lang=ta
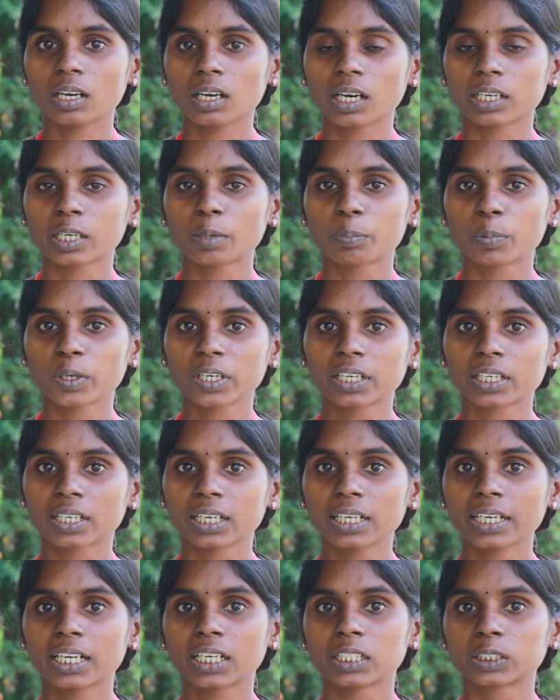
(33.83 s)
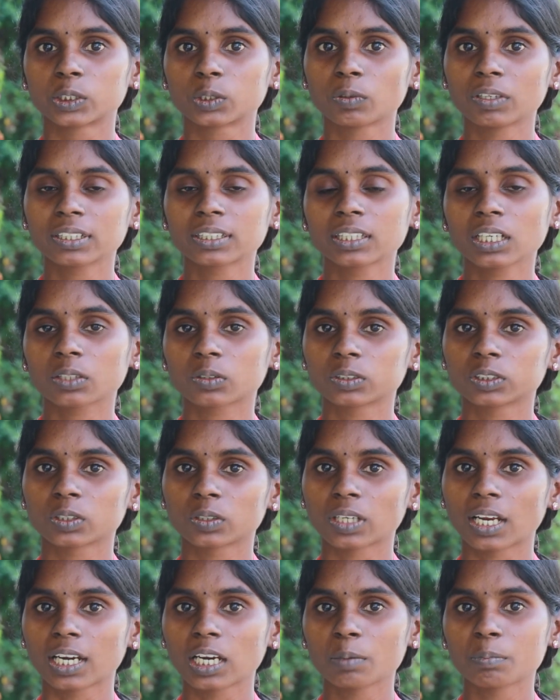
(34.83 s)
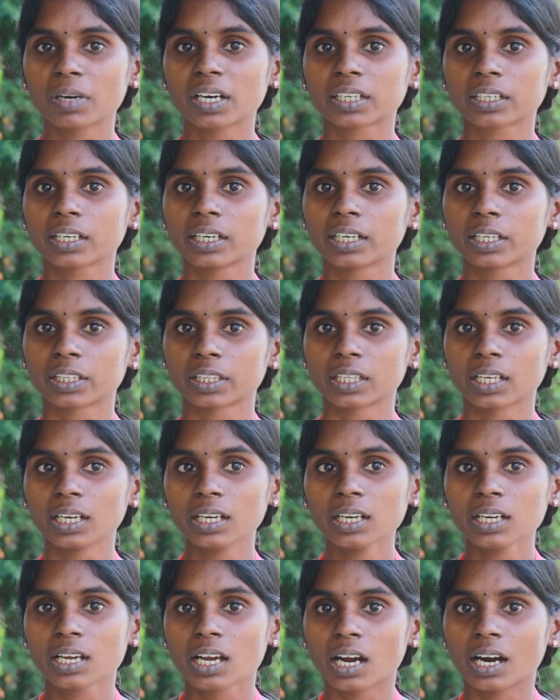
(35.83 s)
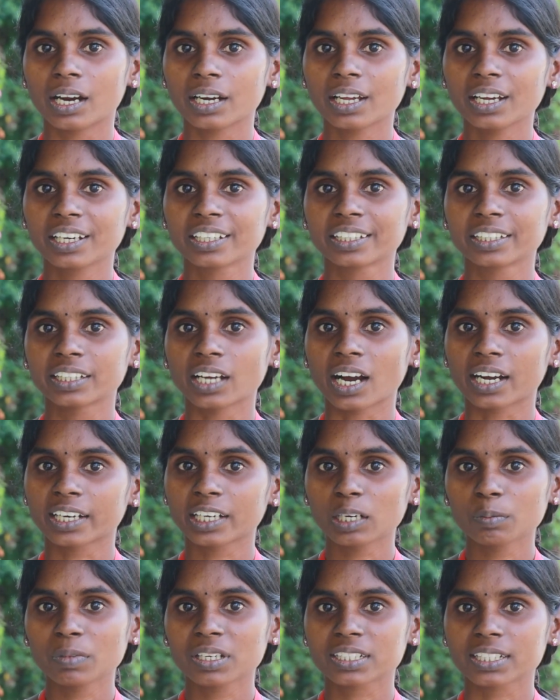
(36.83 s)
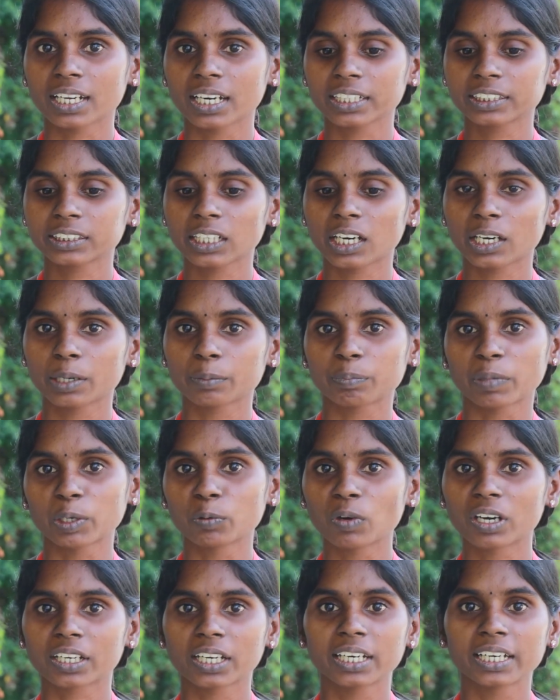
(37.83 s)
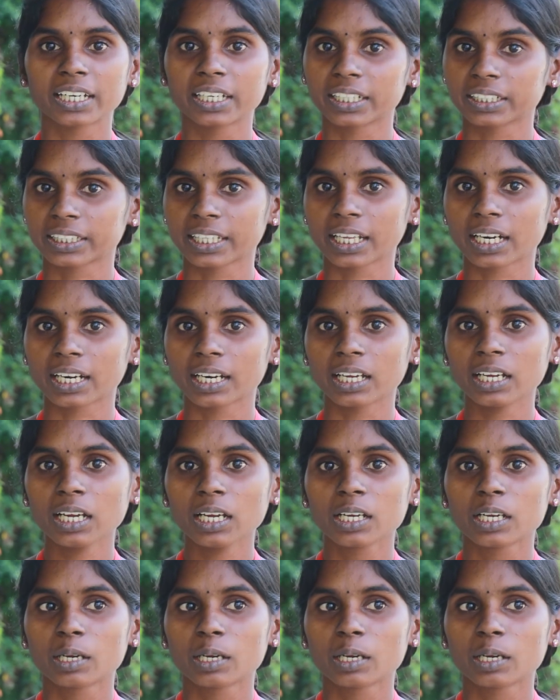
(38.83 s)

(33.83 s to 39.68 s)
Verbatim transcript: அங்கே போயிட்டுருக்கல நான் டுவெல்த்தில் கொஞ்சம் நல்ல மார்க் எடுத்தேன் ஆனால் இது அகரமில் செலக்ட் பண்ணுவாங்களான்னு எனக்கு தெரில